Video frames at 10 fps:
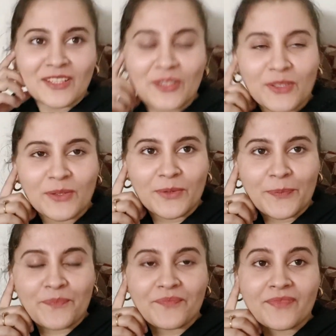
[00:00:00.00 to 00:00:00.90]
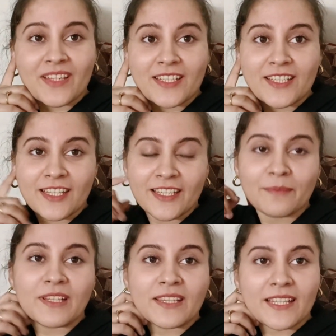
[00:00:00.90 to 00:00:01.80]
तो चलिए
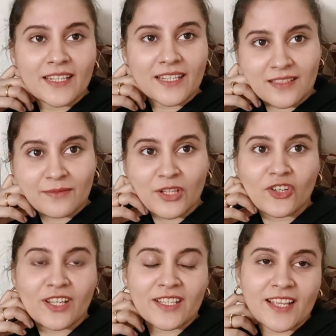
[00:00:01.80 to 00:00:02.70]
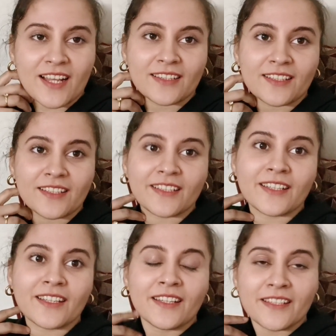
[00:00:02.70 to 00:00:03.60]
मिलते हैं नेक्स्ट ब्लॉग के साथ
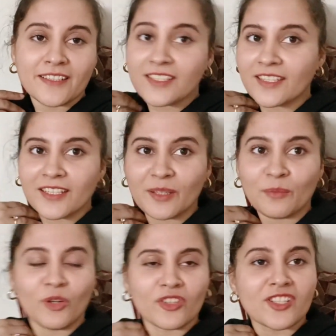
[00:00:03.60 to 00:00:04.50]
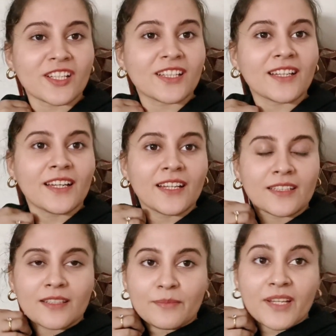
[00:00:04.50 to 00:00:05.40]
जल्द ही बहुत जल्द
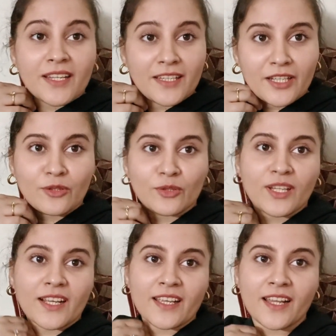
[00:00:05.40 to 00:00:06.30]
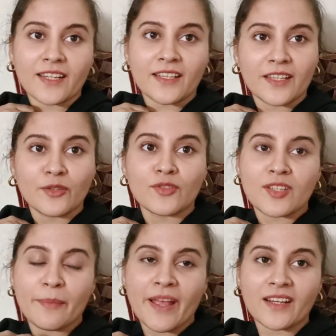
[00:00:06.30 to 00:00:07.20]
तब तक के लिए खुद का ख्याल रखें खुद से
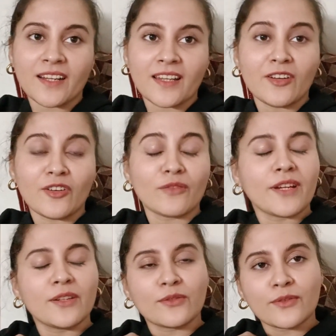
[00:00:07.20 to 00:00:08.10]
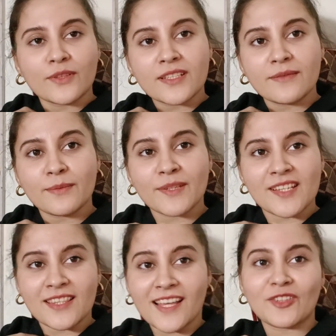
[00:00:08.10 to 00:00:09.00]
प्यार करें और वीडियो थोड़ी सी भी
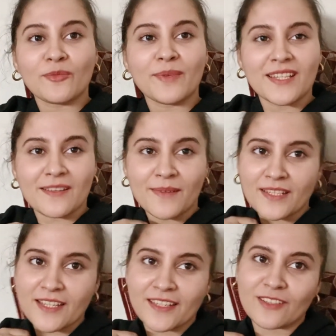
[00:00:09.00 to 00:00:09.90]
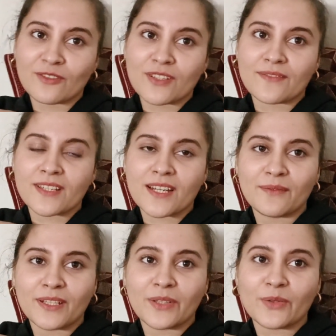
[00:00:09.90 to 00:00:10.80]
पसंद आए तो प्लीज़ हमारे चैनल को सब्सक्राइब
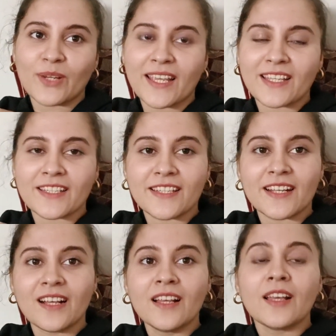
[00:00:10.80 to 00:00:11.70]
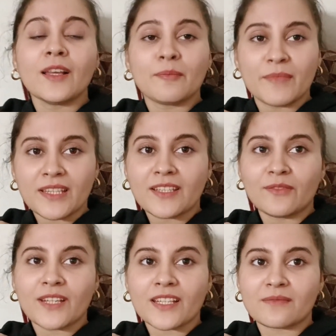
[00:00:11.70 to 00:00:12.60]
वीडियो को लाइक कीजिएगा मिलती हूँ
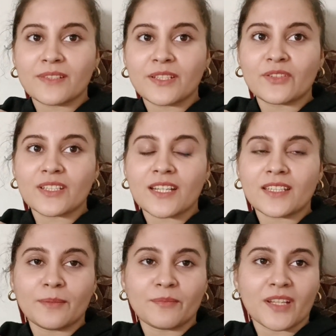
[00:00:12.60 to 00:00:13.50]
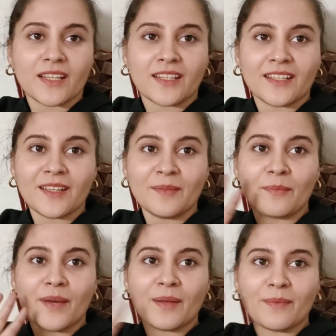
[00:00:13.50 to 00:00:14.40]
नेक्स्ट वीडियो के साथ तब तक के लिए
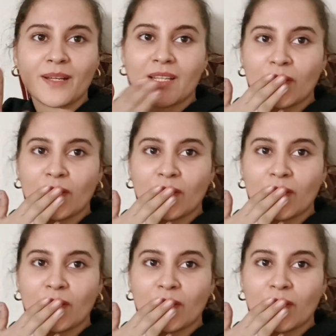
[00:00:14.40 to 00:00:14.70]
बाय बाय